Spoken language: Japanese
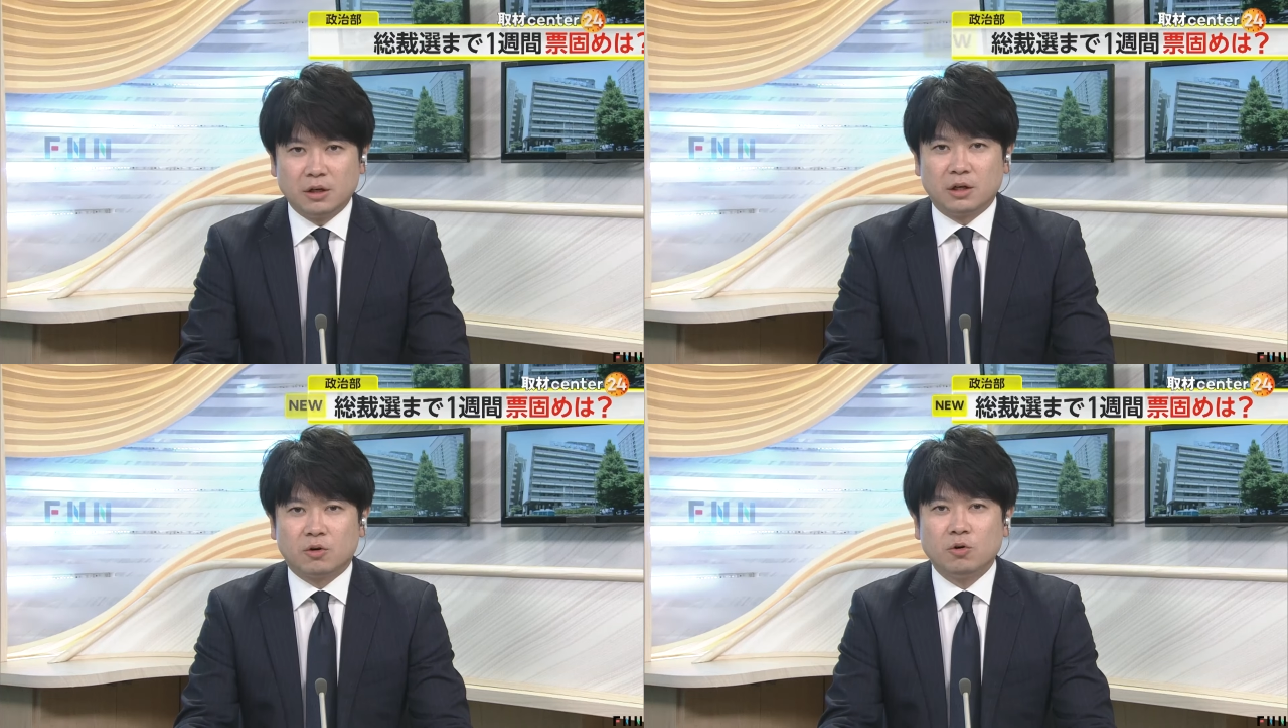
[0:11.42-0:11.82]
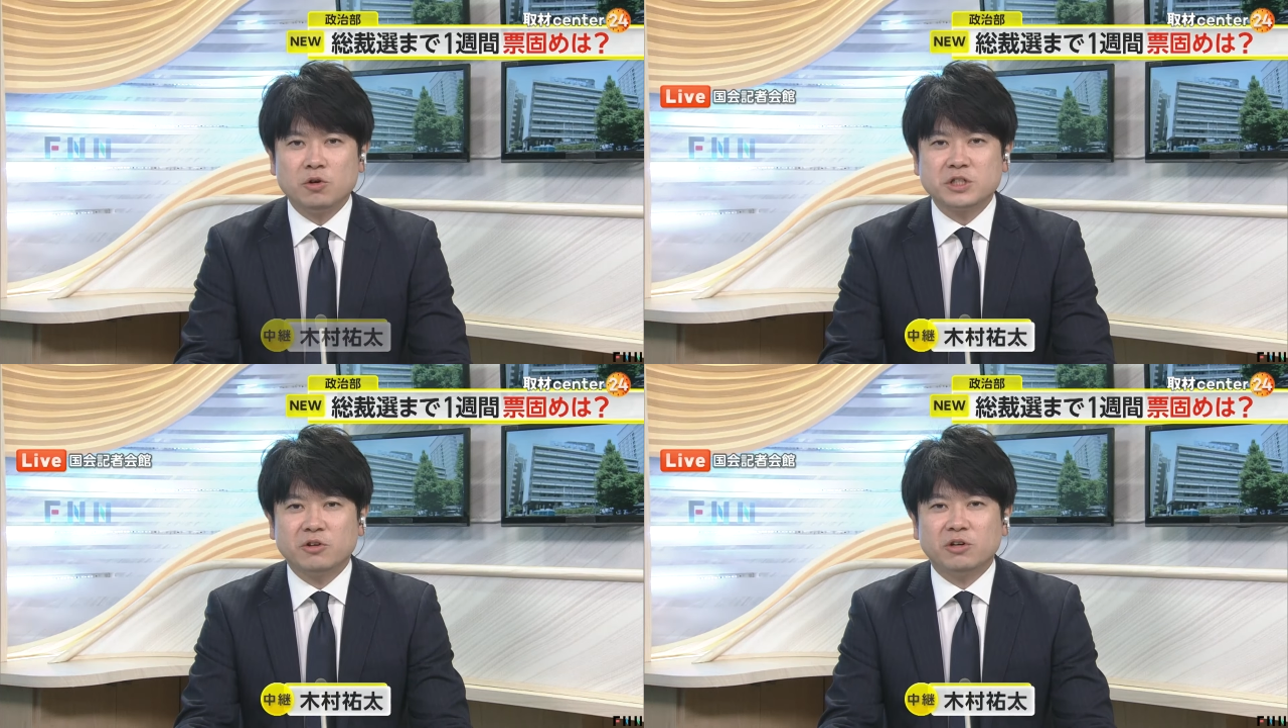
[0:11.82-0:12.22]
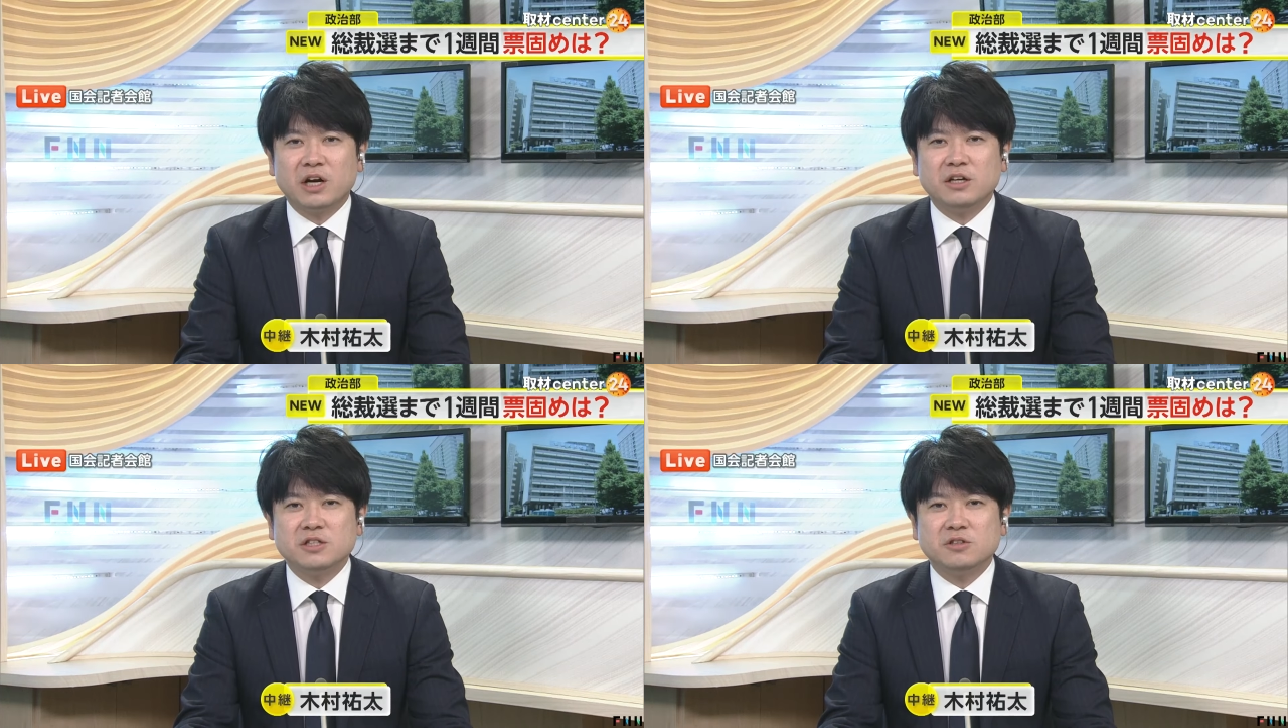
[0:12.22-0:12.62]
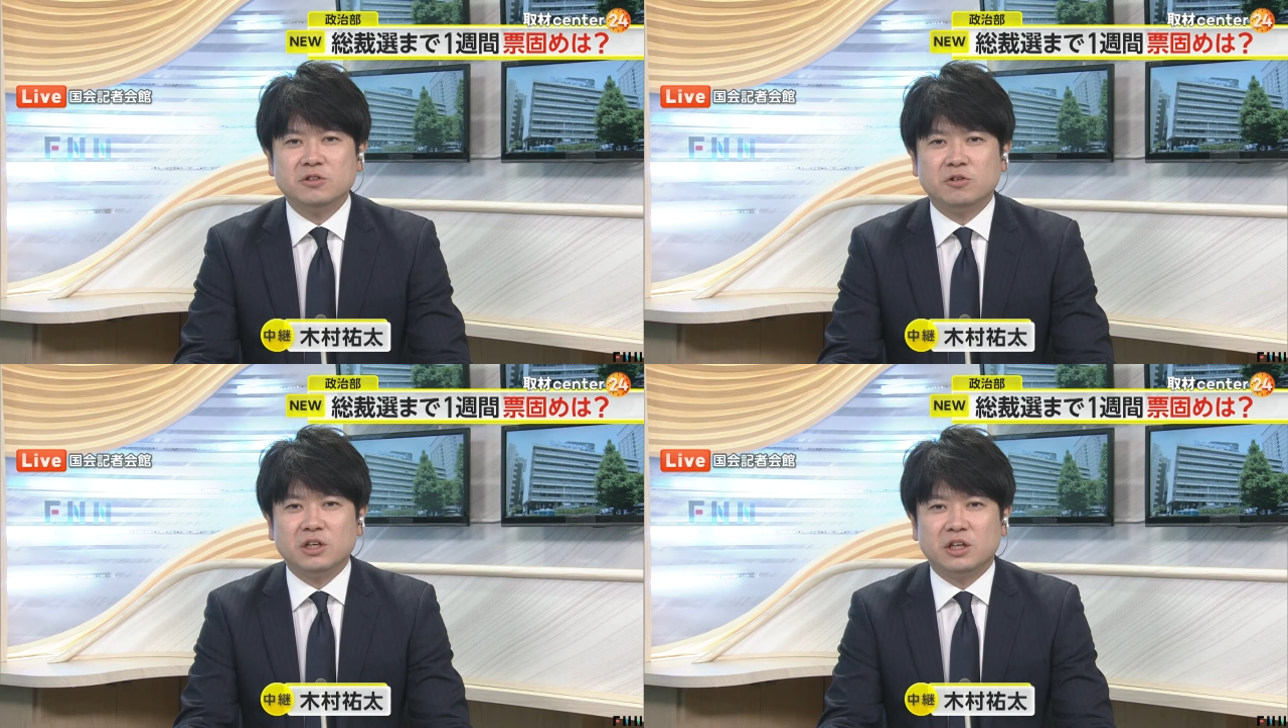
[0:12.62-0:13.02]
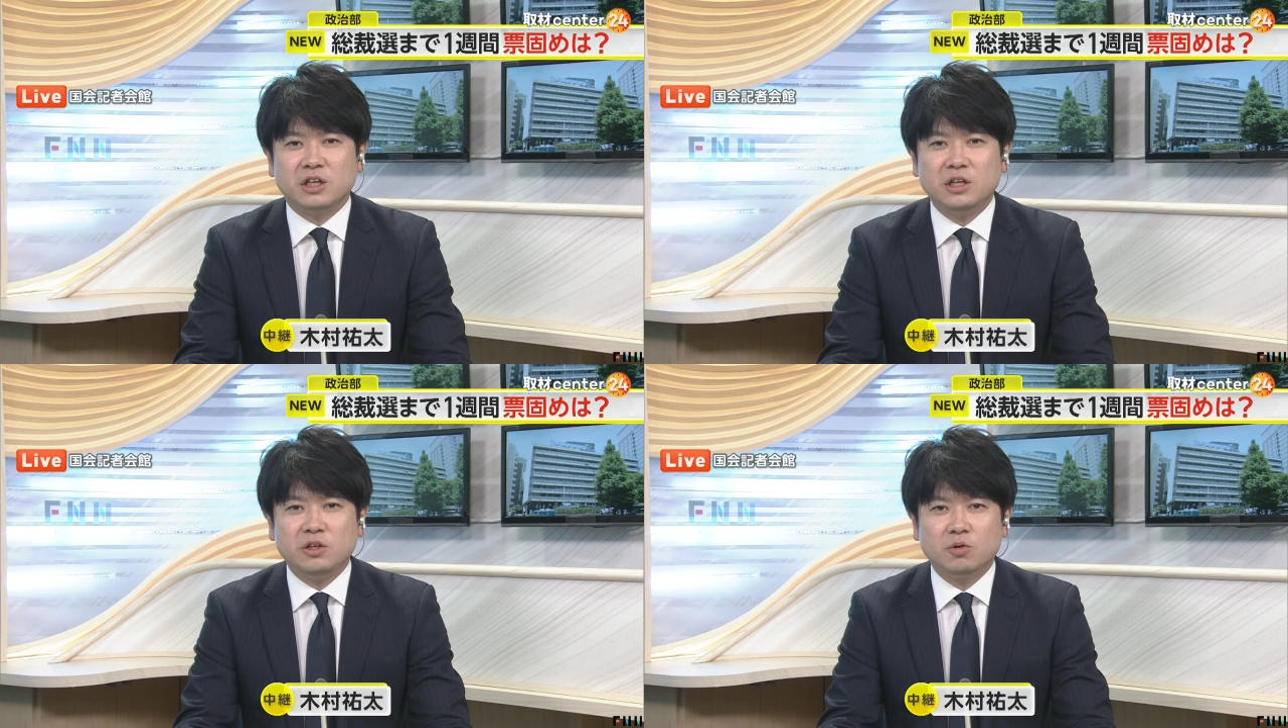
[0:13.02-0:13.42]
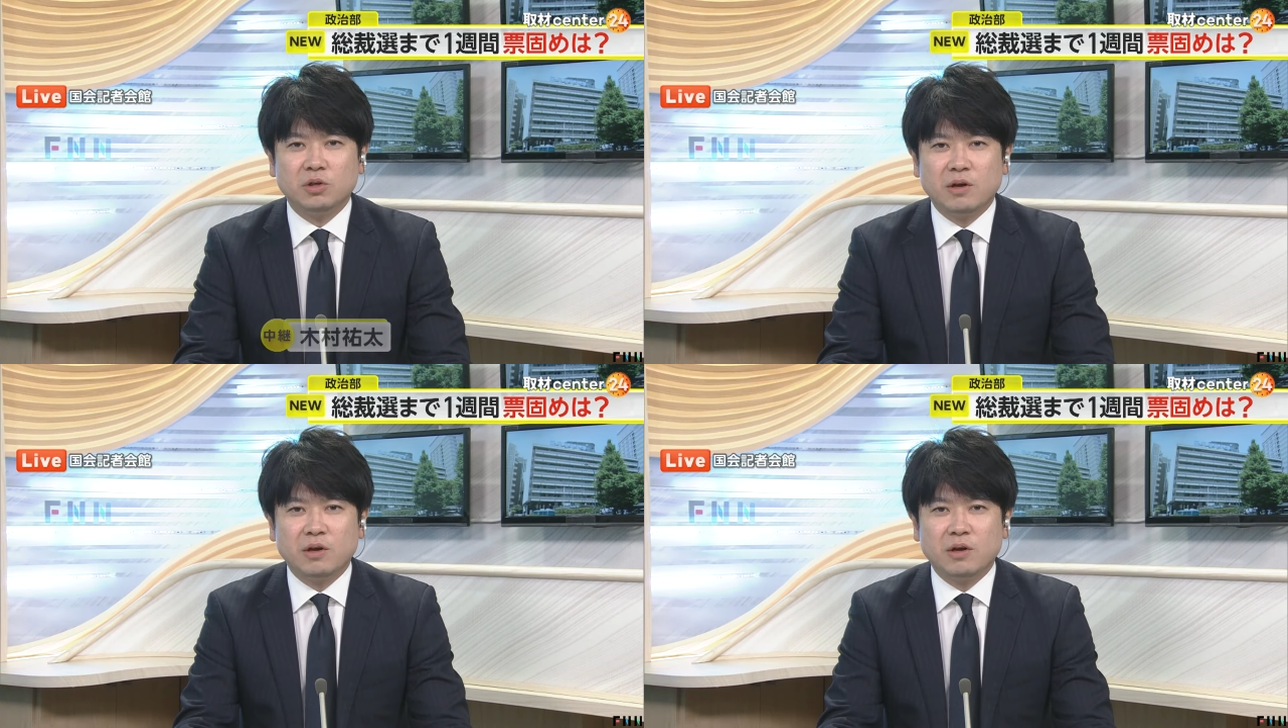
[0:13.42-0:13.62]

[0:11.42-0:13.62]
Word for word: 候補者の乱立により議員票